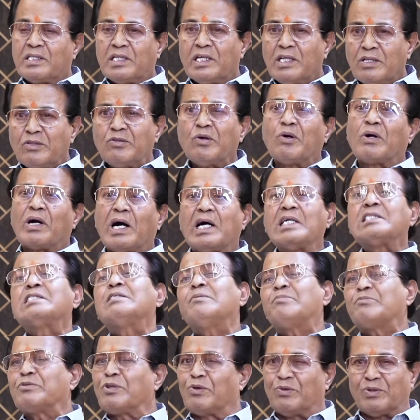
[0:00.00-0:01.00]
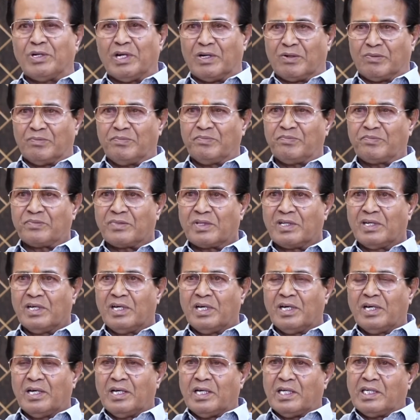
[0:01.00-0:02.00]
దీంతో కాన్సెప్ట్తో ఉన్నారు
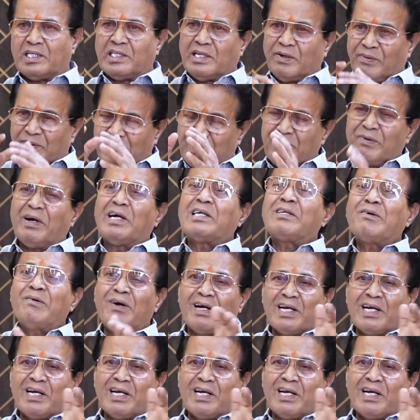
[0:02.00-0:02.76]
ఎవరి వాట